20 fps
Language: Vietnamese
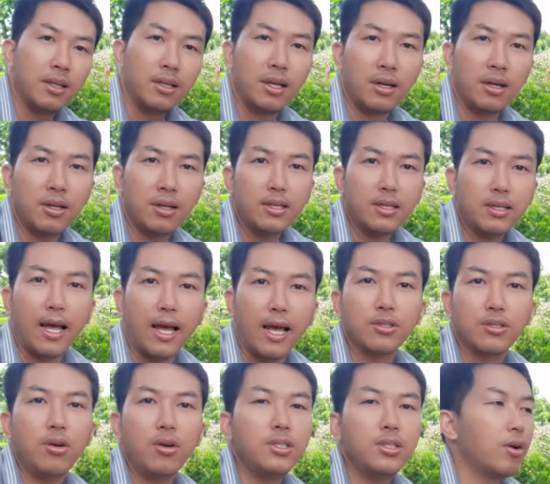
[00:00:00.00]
là nó
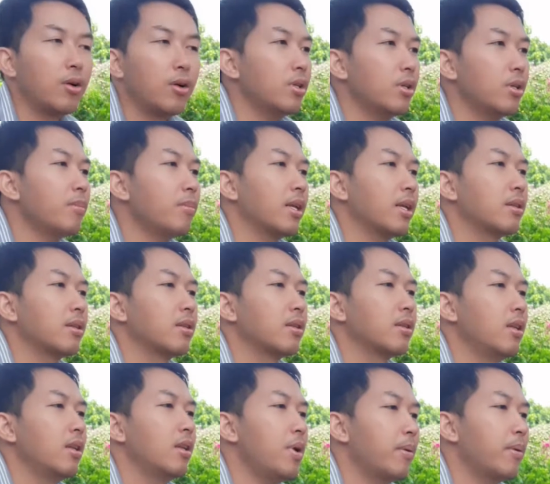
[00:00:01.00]
cản gió diều rất mạnh.
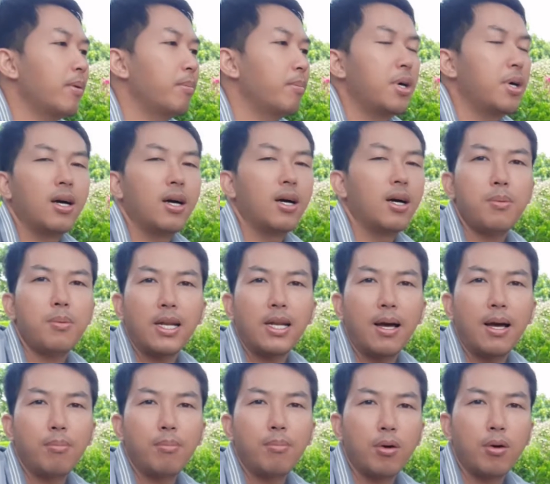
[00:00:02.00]
Nếu mà các bạn
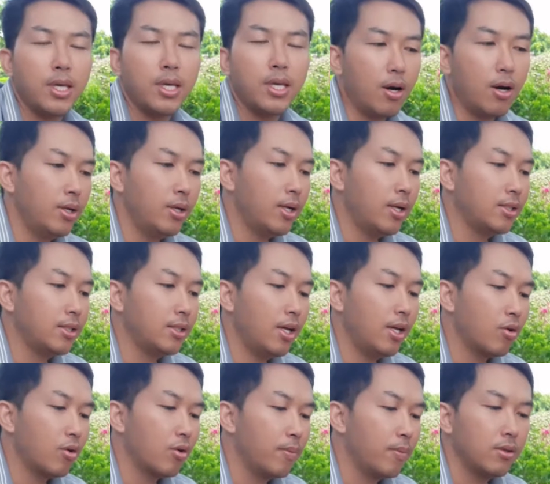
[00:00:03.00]
làm mòng nhiều ấy là
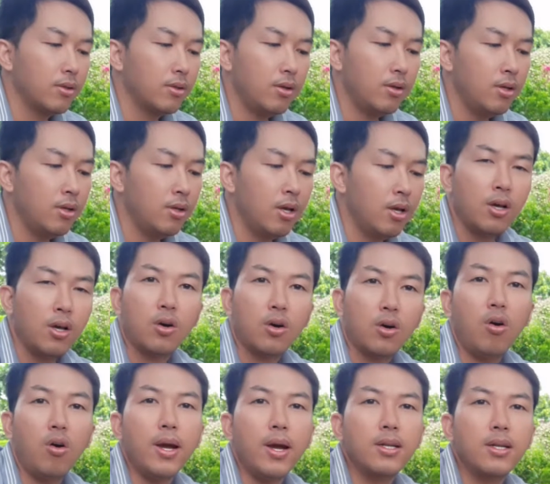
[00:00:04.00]
diều của mình nó
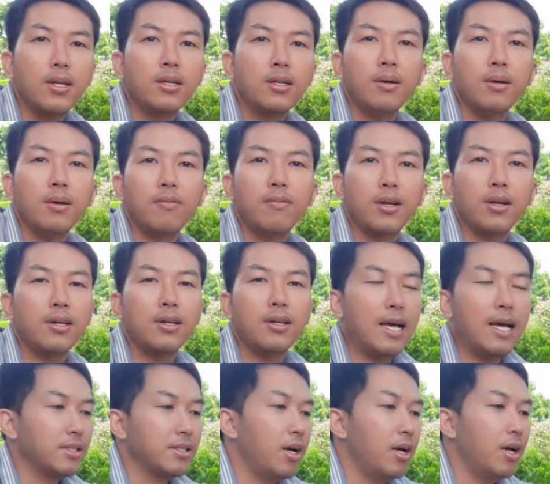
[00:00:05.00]
khó bay đứng lắm và nó
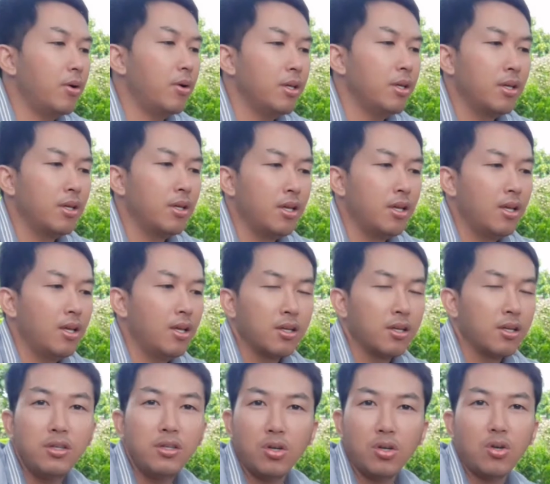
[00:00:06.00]
nặng diều ấy.
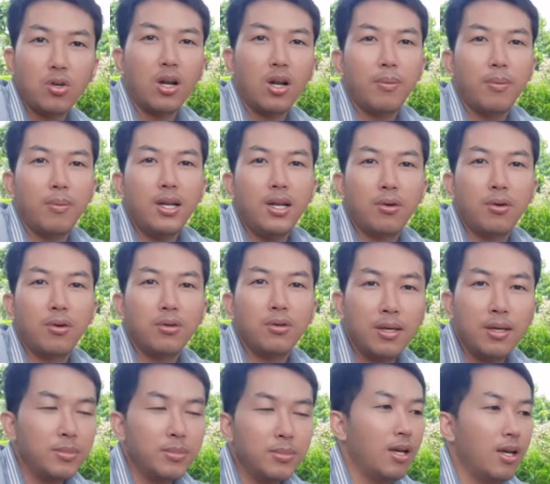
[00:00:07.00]
Cứ gió to là bắt đầu nó
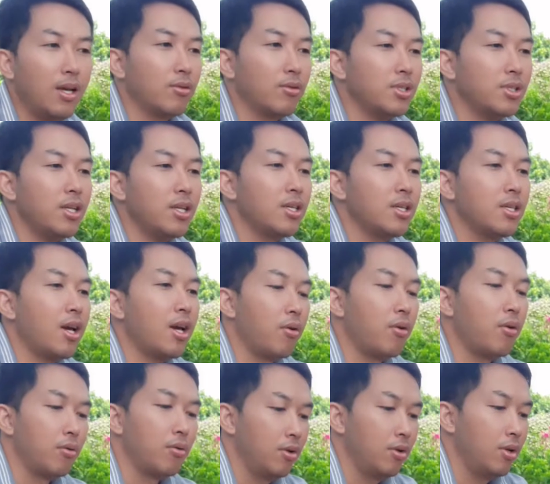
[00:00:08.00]
ghim diều xuống rất là
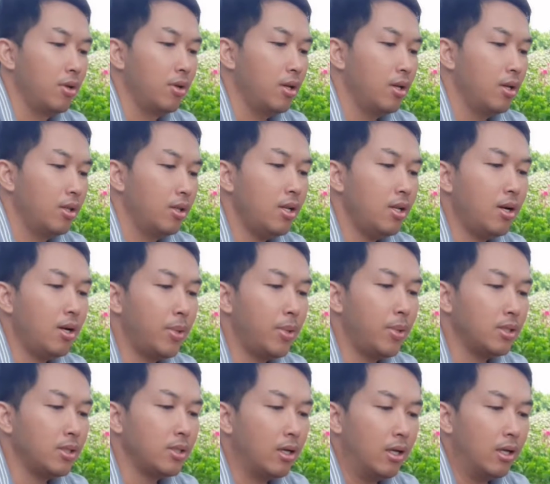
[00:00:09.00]
nhiều. Nên là
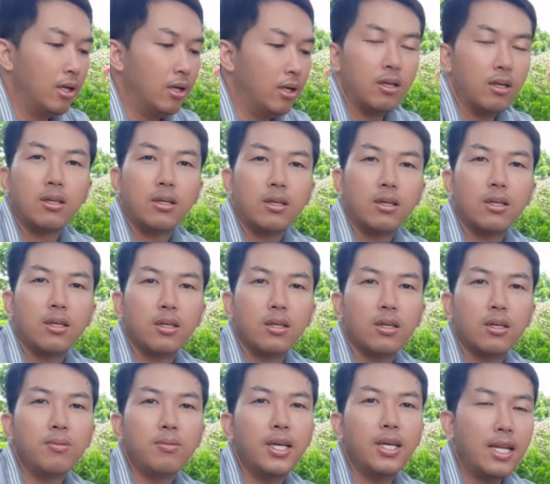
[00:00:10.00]
mình
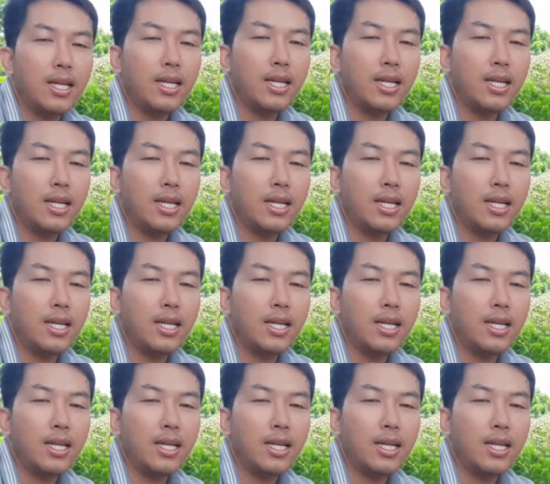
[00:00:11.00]
không khi